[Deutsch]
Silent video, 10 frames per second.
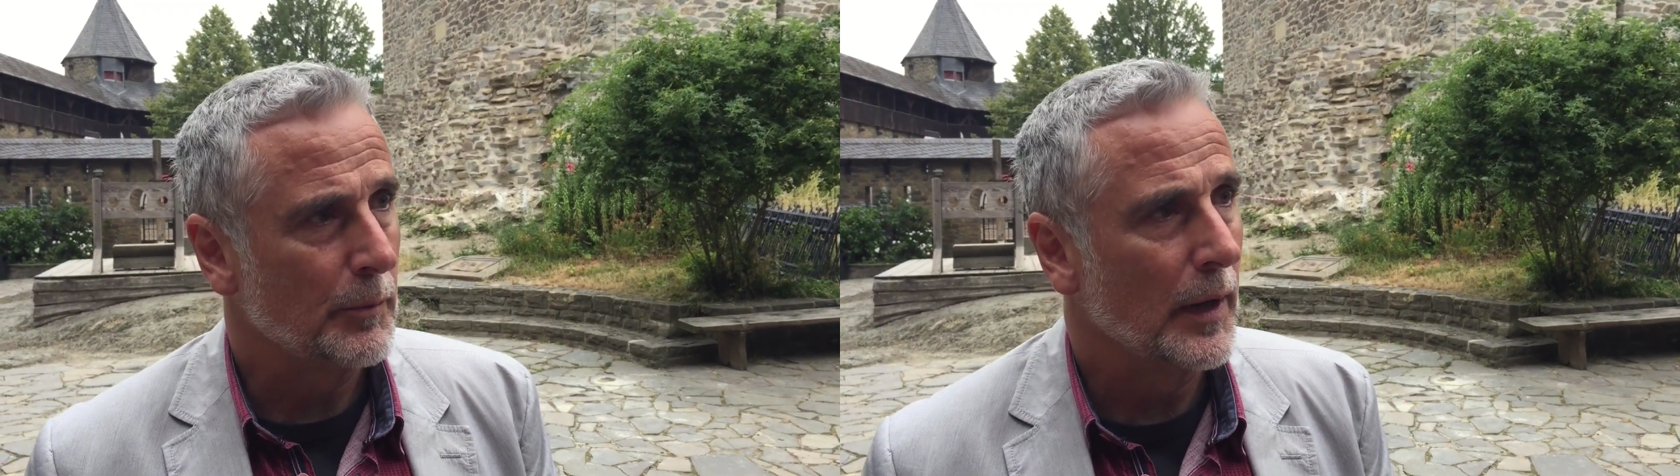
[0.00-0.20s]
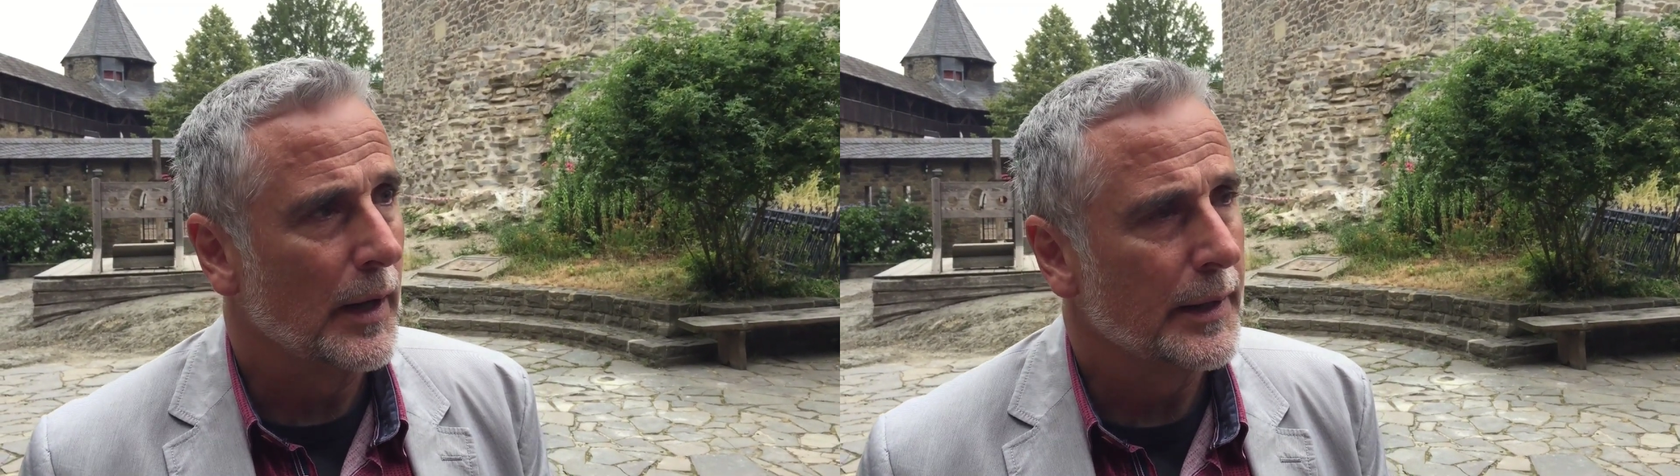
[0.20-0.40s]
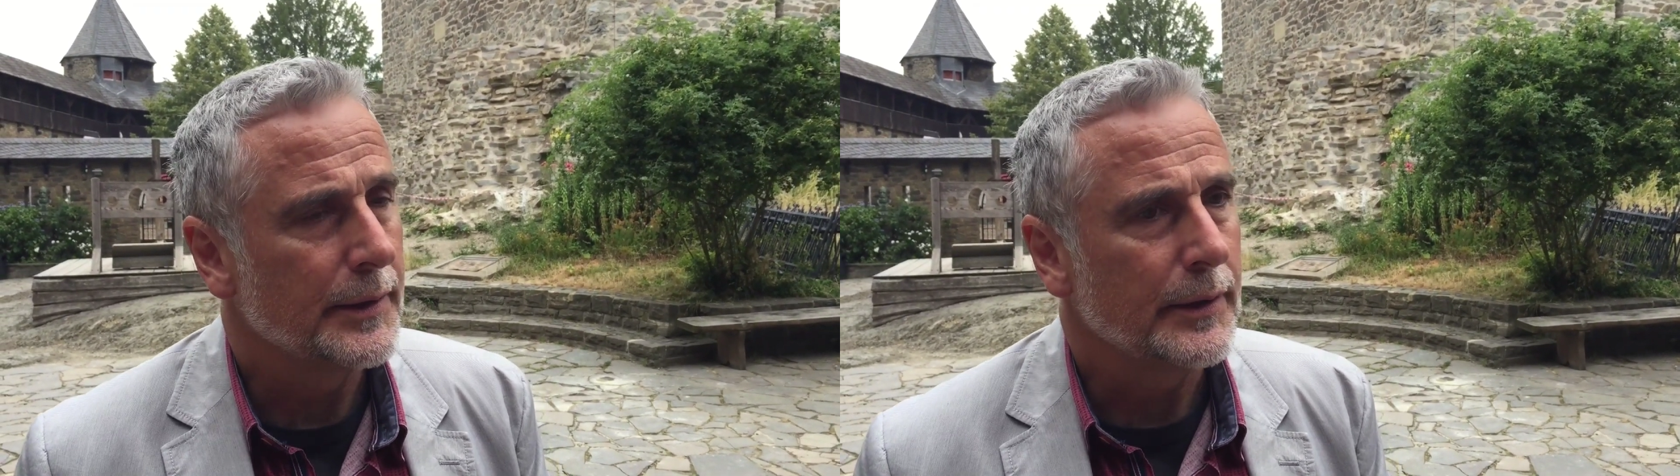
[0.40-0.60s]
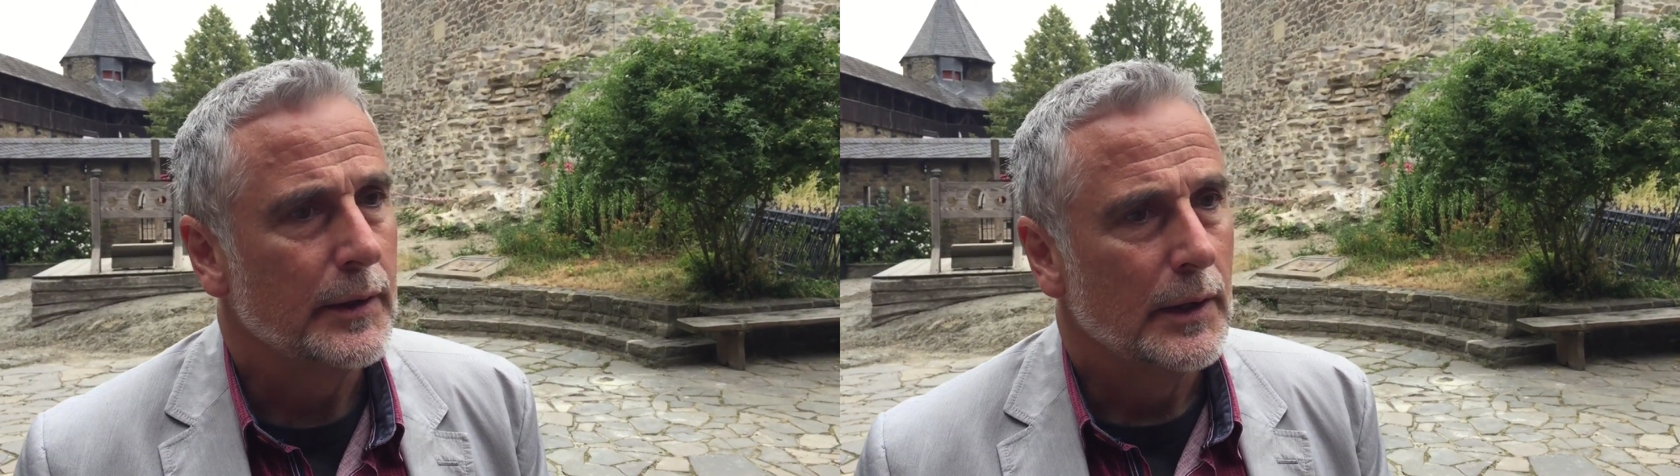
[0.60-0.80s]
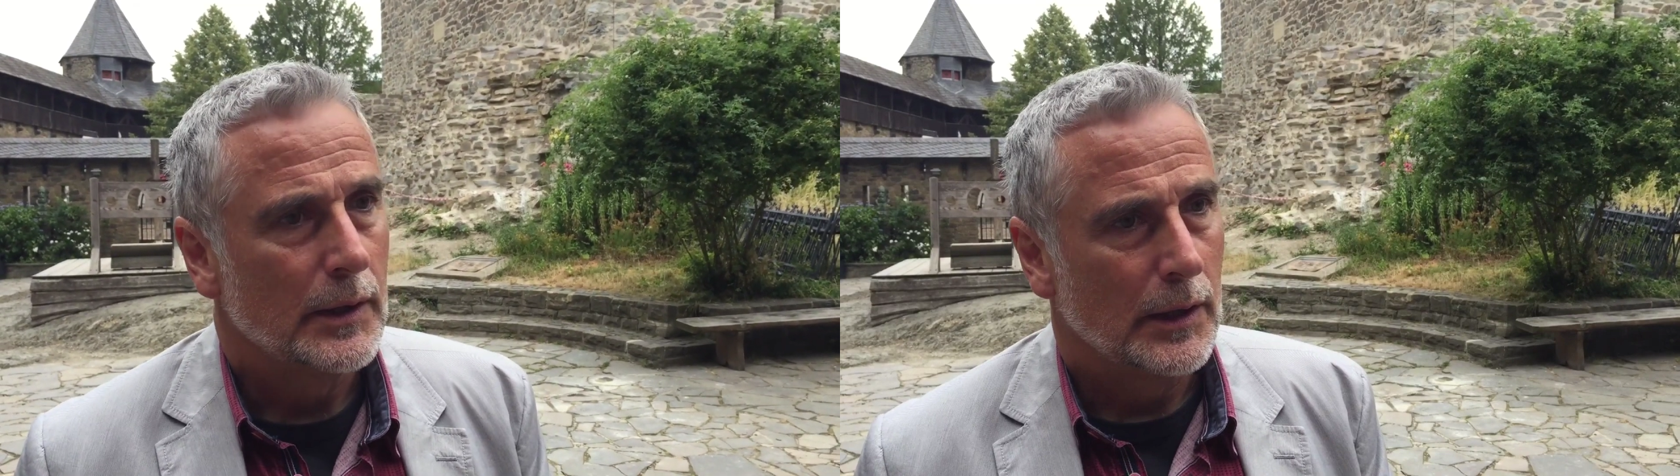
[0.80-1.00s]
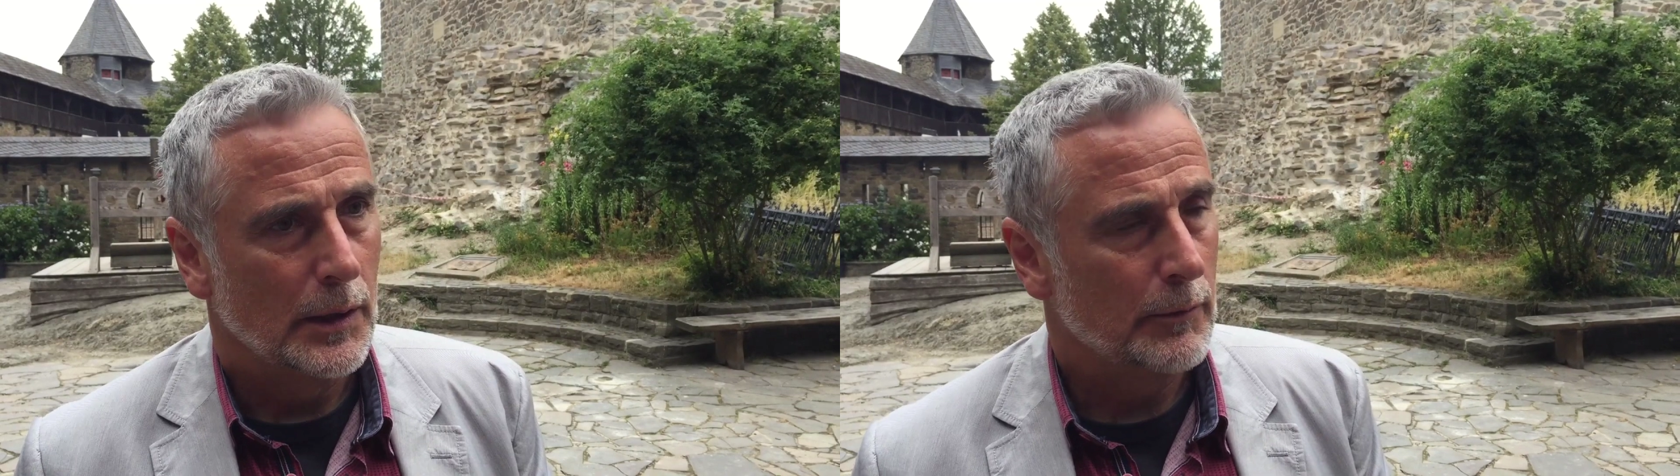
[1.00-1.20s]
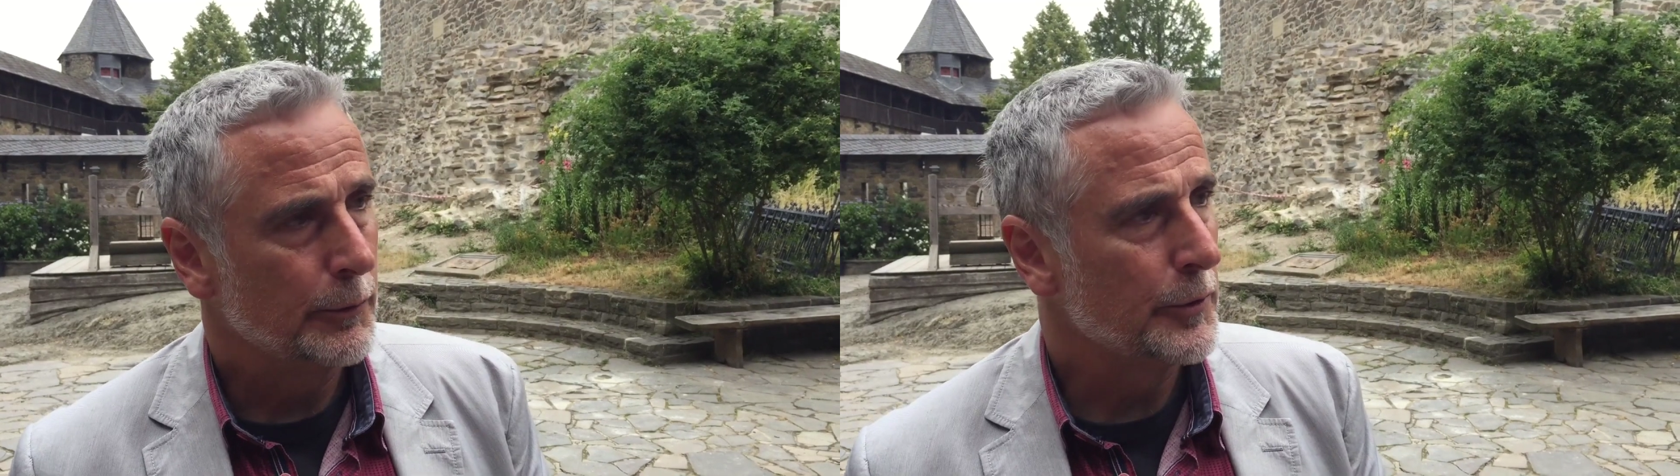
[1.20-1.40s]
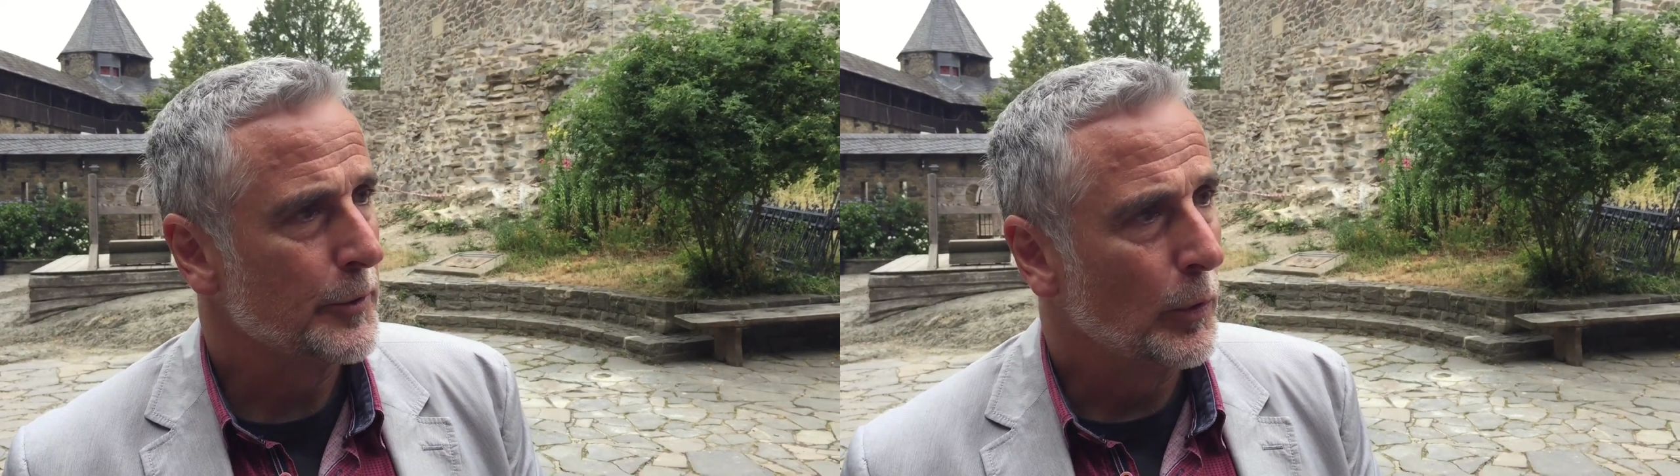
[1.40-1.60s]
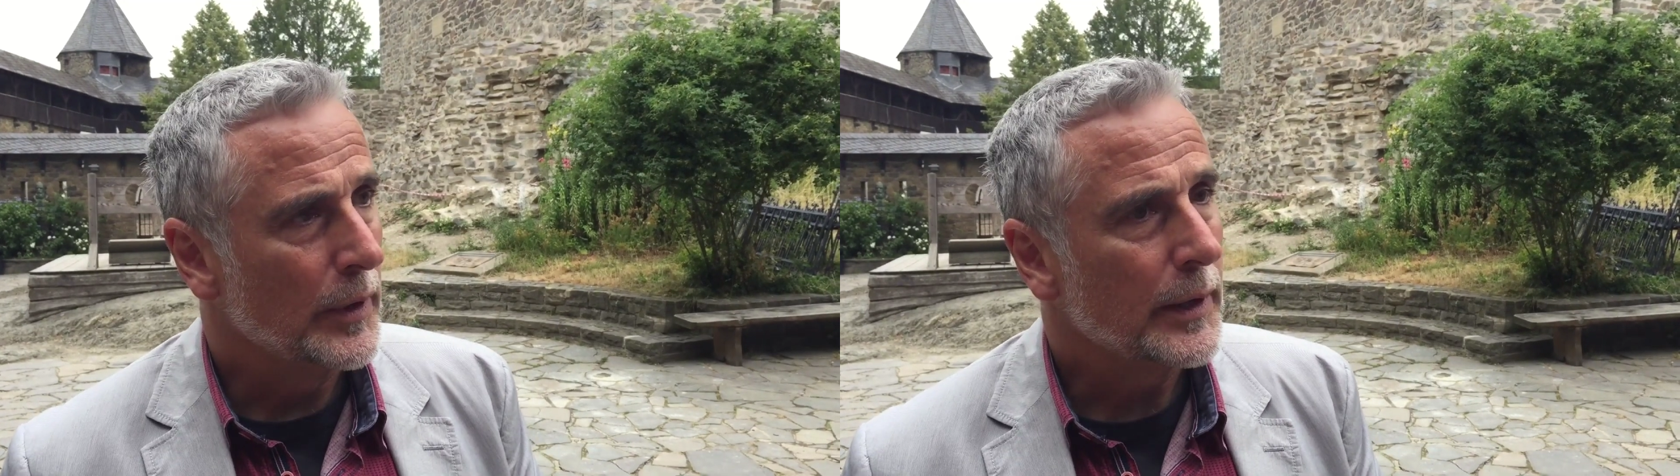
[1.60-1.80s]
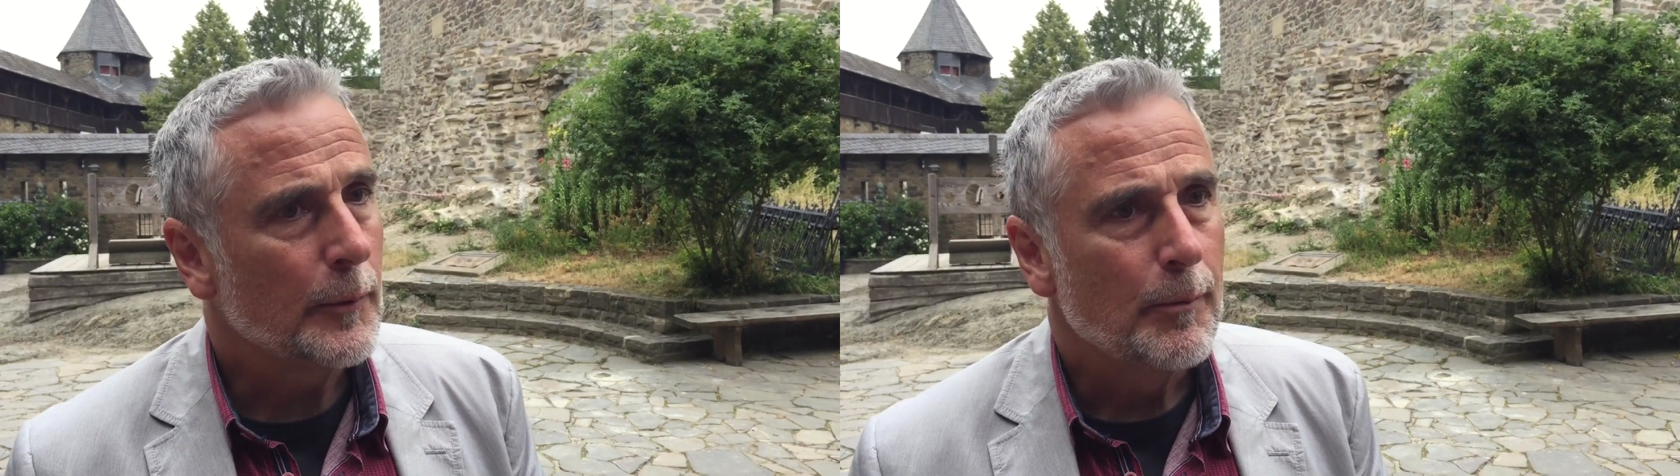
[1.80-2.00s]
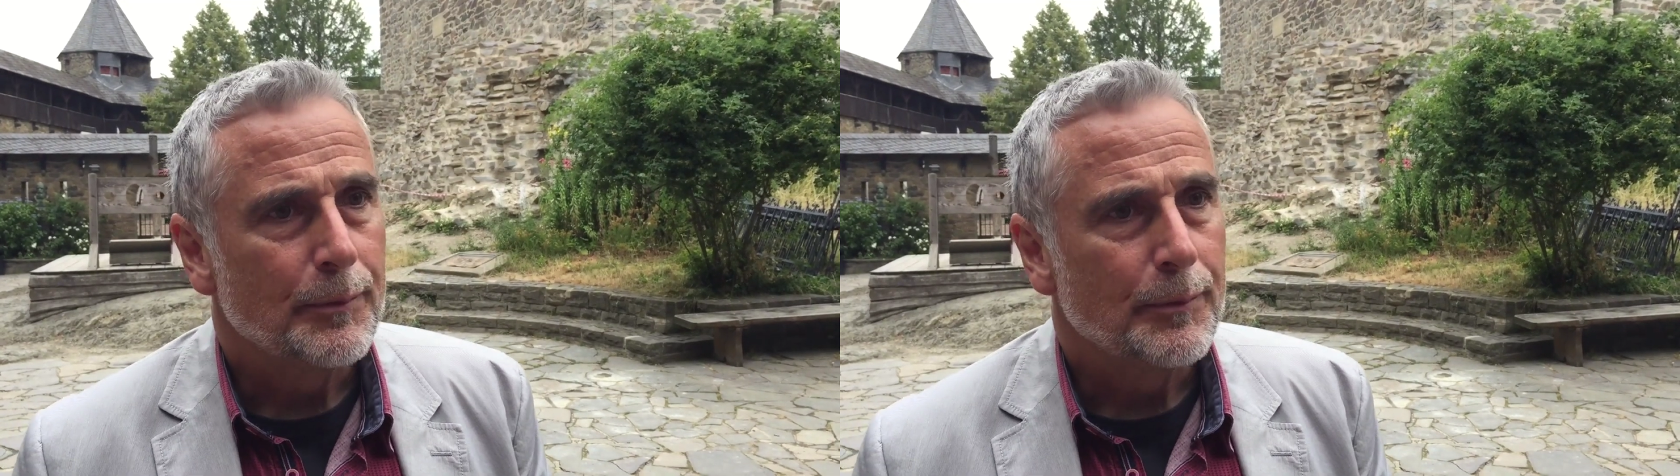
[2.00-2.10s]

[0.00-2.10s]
Bereich äh, von Solingen.